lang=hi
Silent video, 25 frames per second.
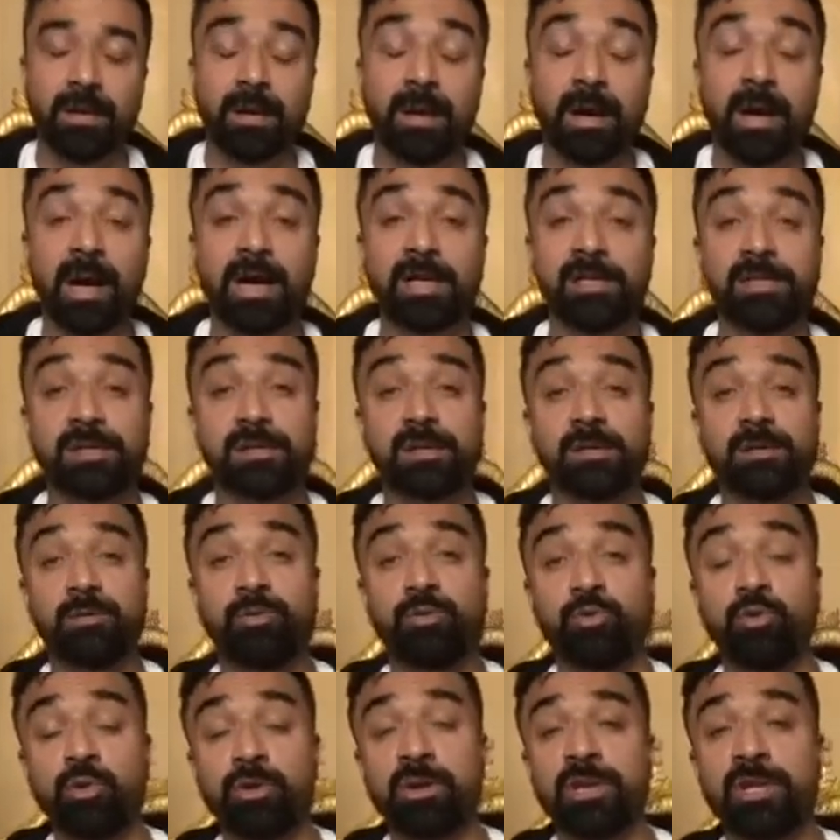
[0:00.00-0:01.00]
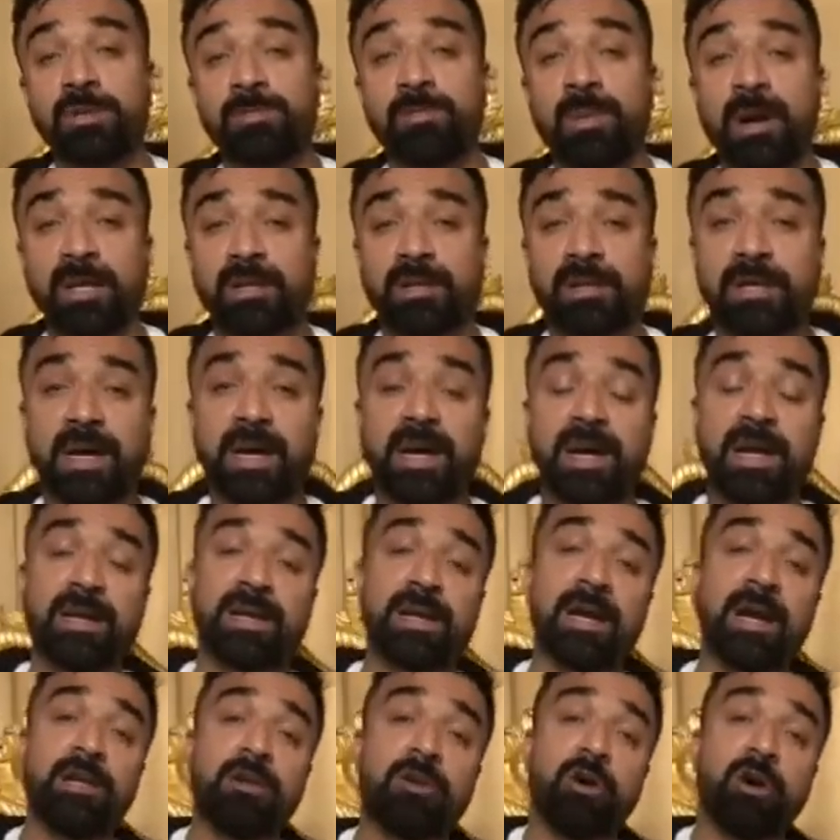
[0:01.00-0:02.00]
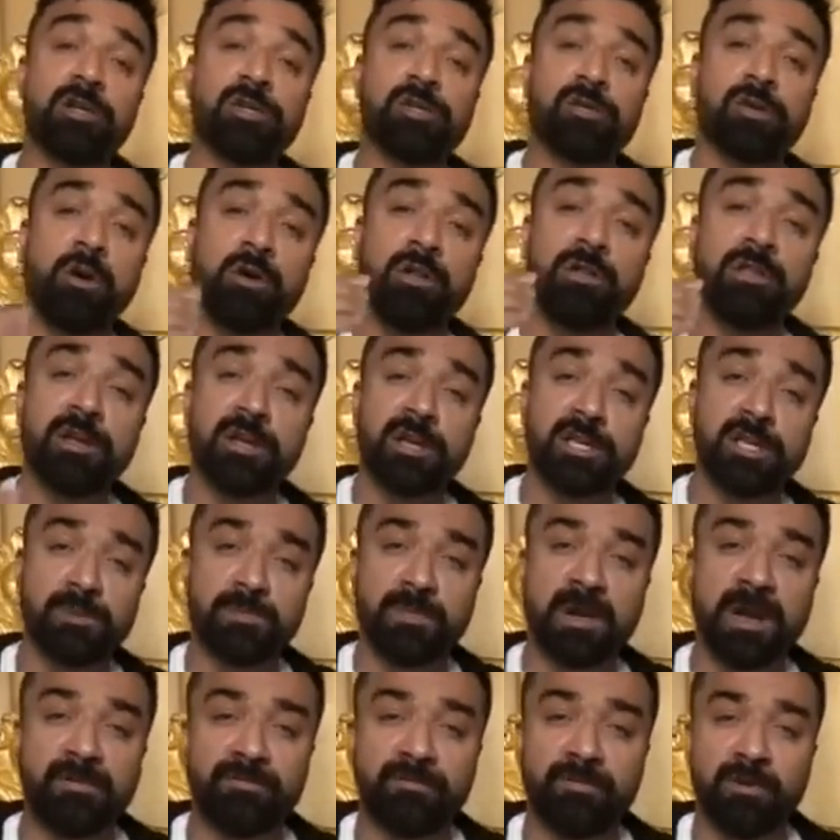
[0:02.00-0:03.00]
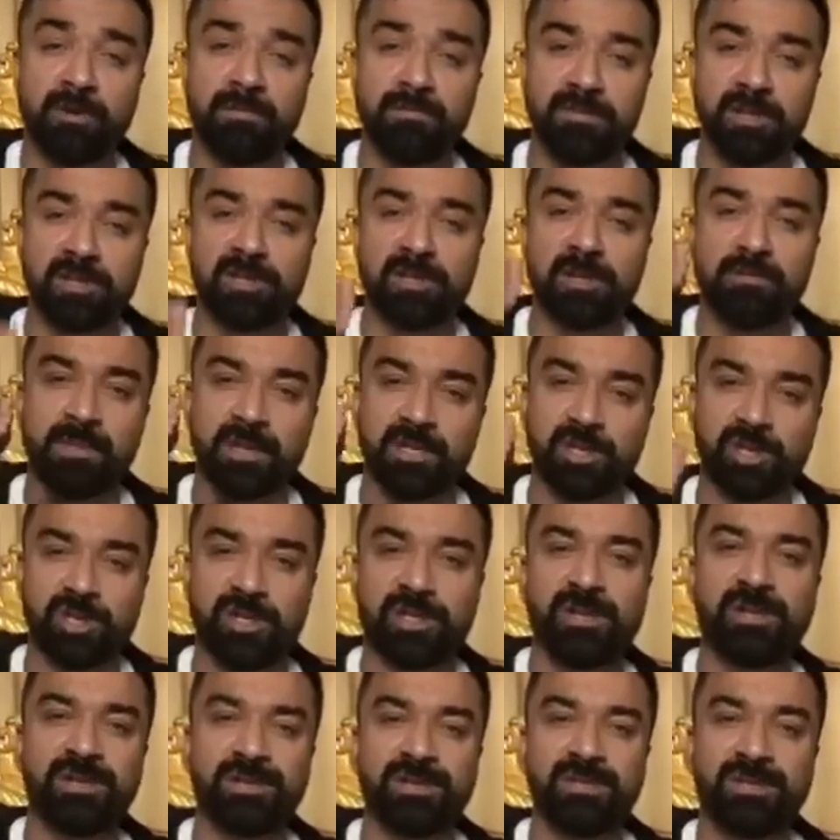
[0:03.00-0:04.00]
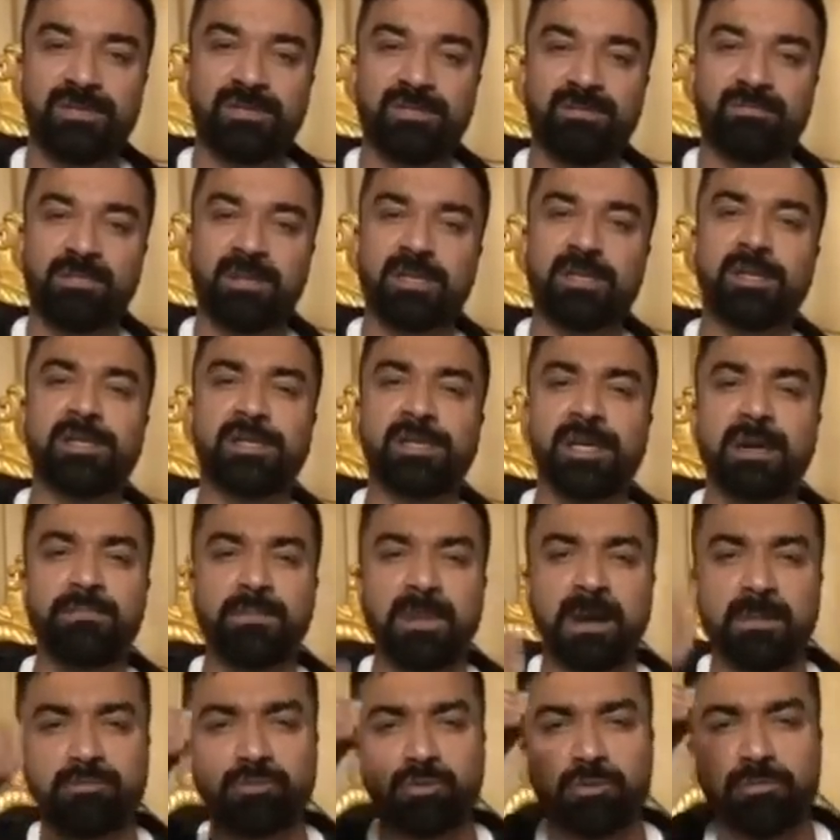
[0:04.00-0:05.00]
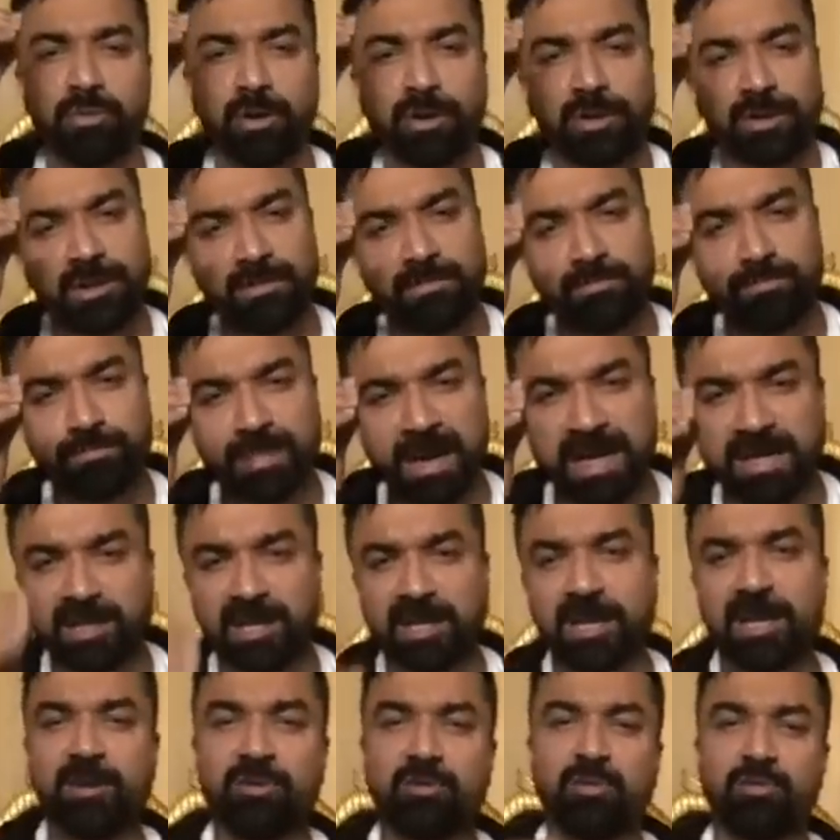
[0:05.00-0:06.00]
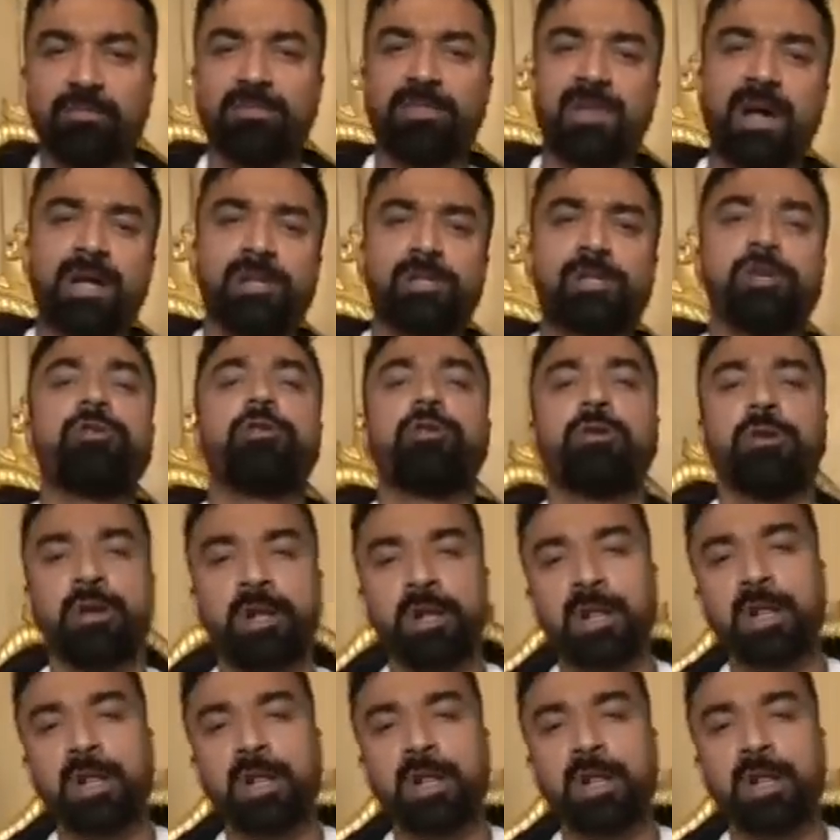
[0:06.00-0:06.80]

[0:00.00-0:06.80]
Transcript: आज दुख इस बात का है कि आई लॉस्ट ऑल द रिस्पेक्ट फॉर मिस्टर बच्चन बच्चन साहब मैं आपको बहुत ही बेहतरीन उम्दा चलो